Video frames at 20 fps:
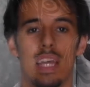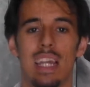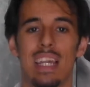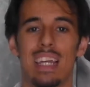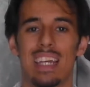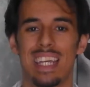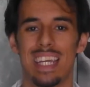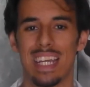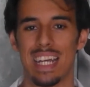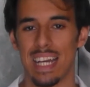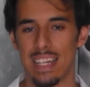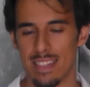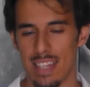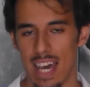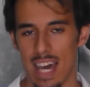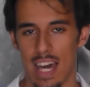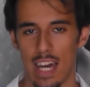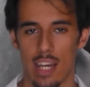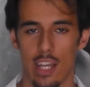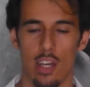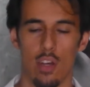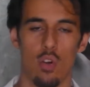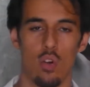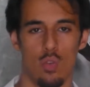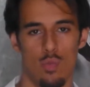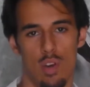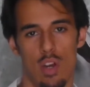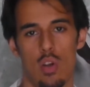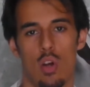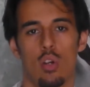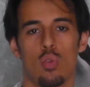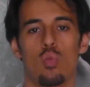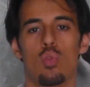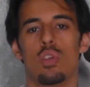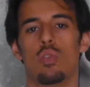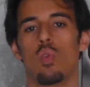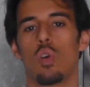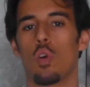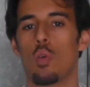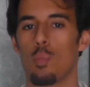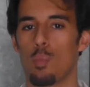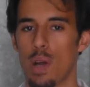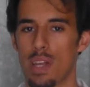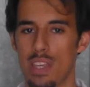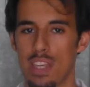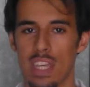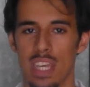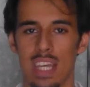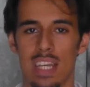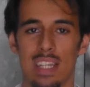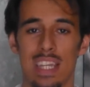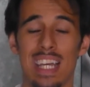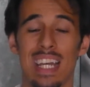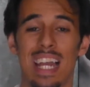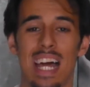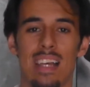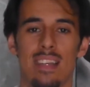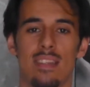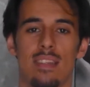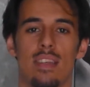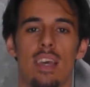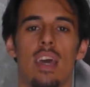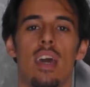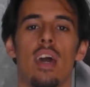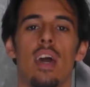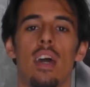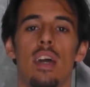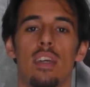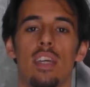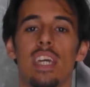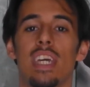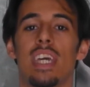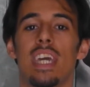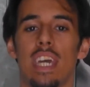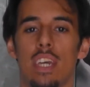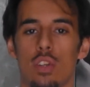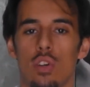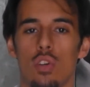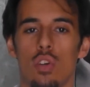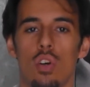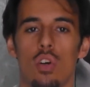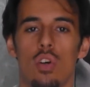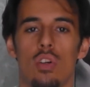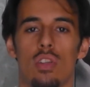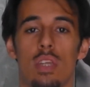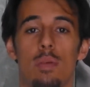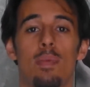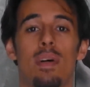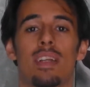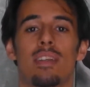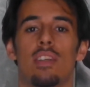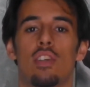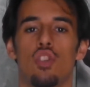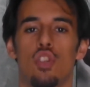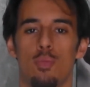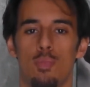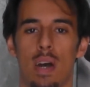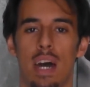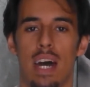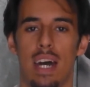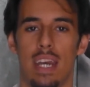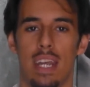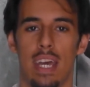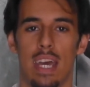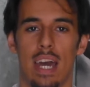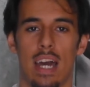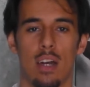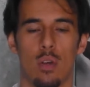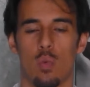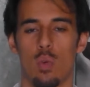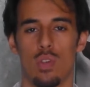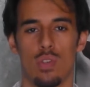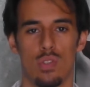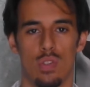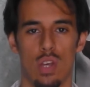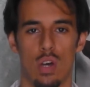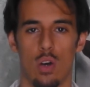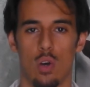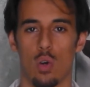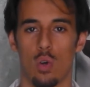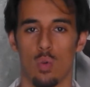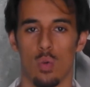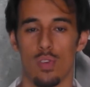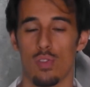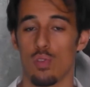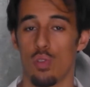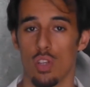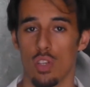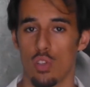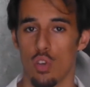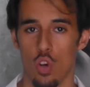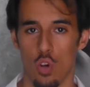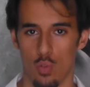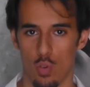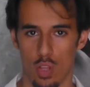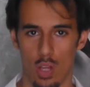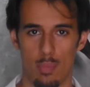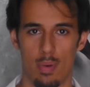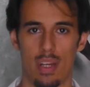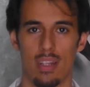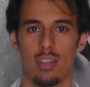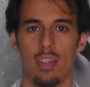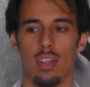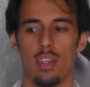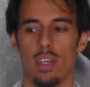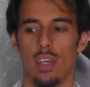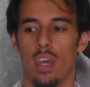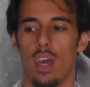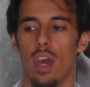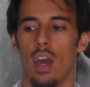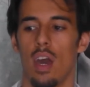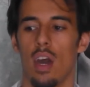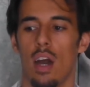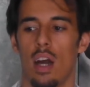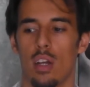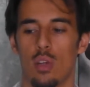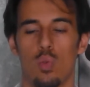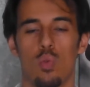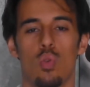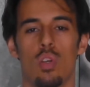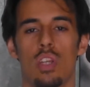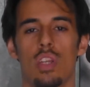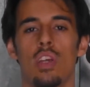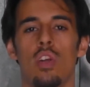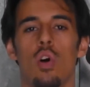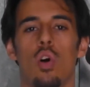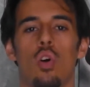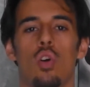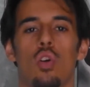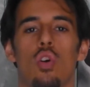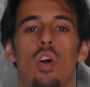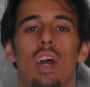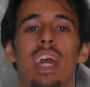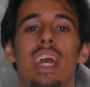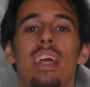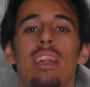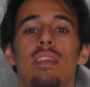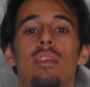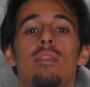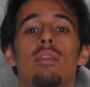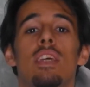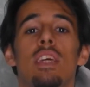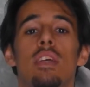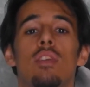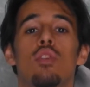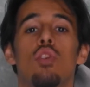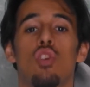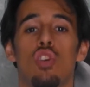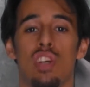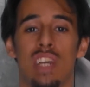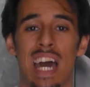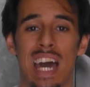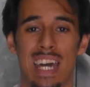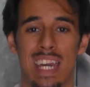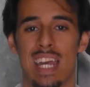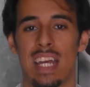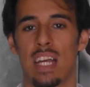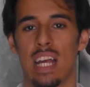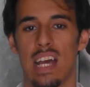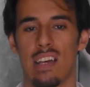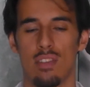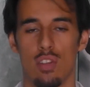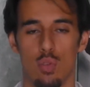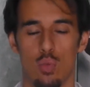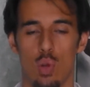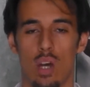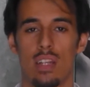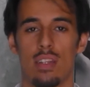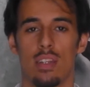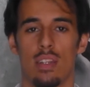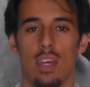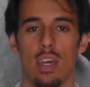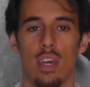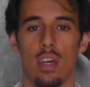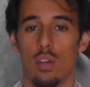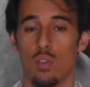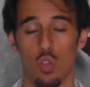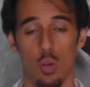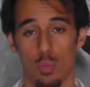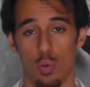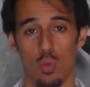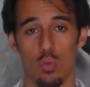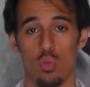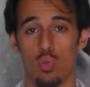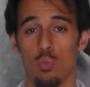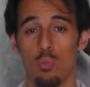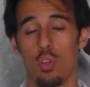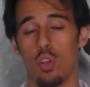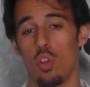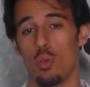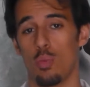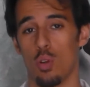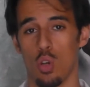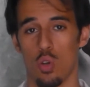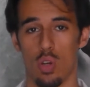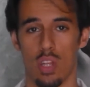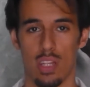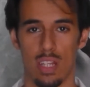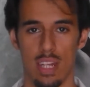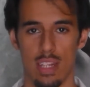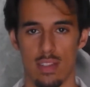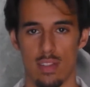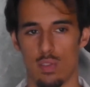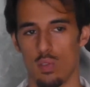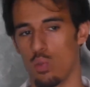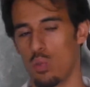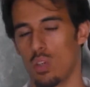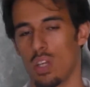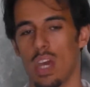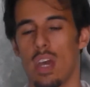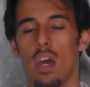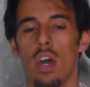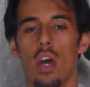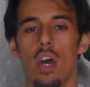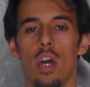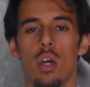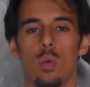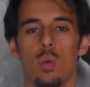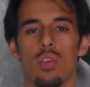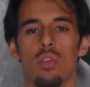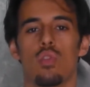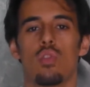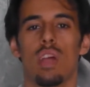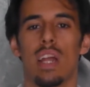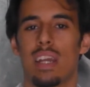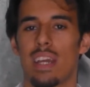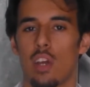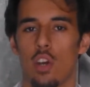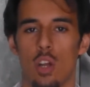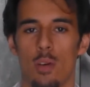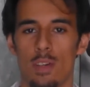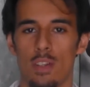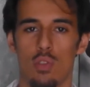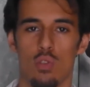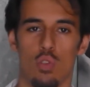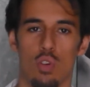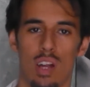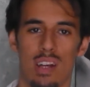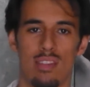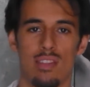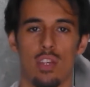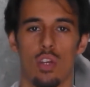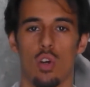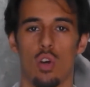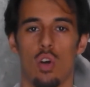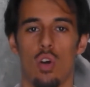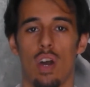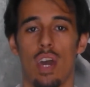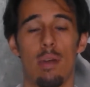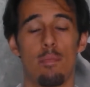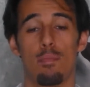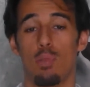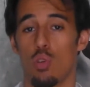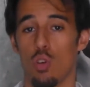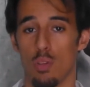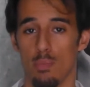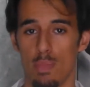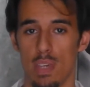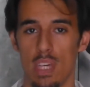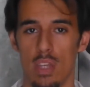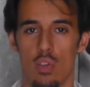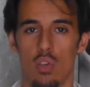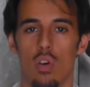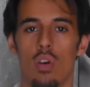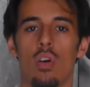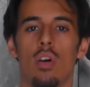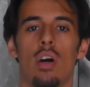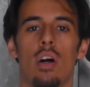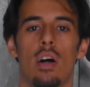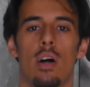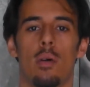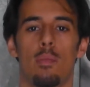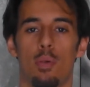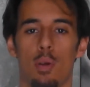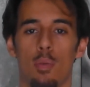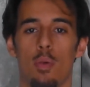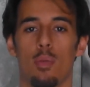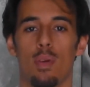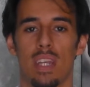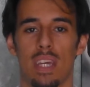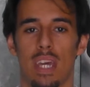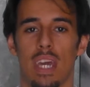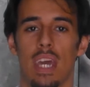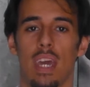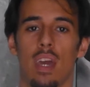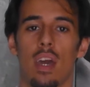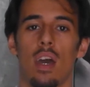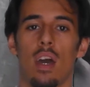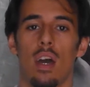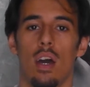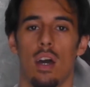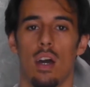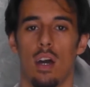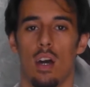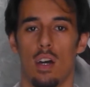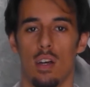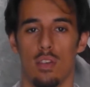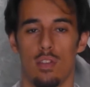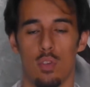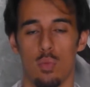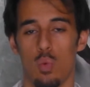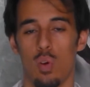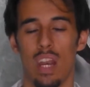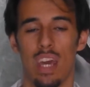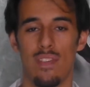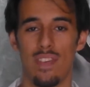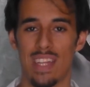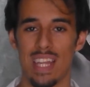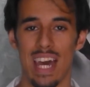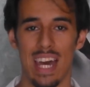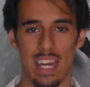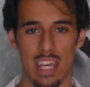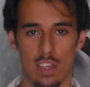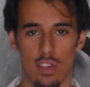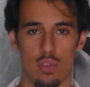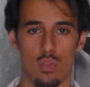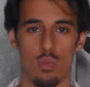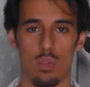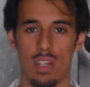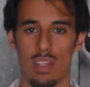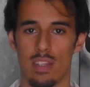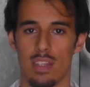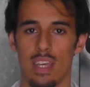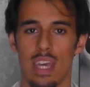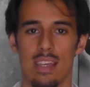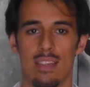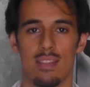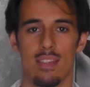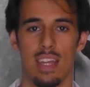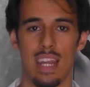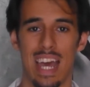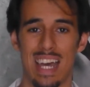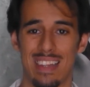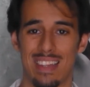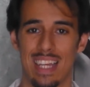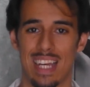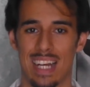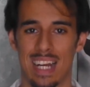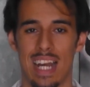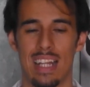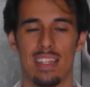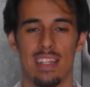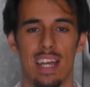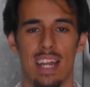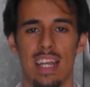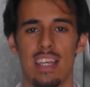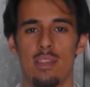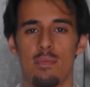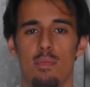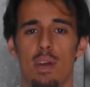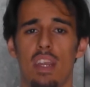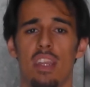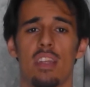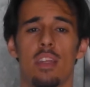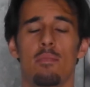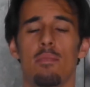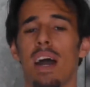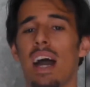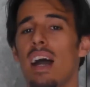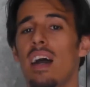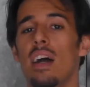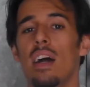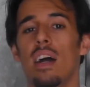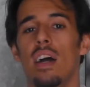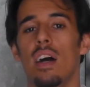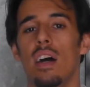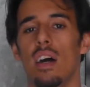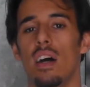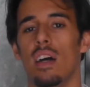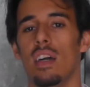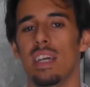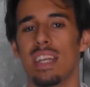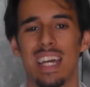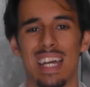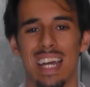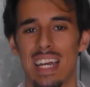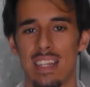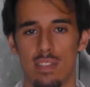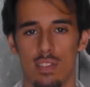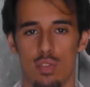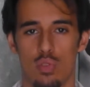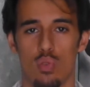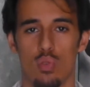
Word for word: del rincasare, ovvero alcuni suoi compagni di classe gli chiedono di partecipare a questa, questo ritrovo da parte di alcuni di loro e di tornare a casa durante, dopo, subito dopo le ore di lezione. Questo dal regolamento scolastico è proibito uh, proprio perché uh, si vuole evitare agli studenti di essere attaccati dalle esperiti, ma uh, i ragazzi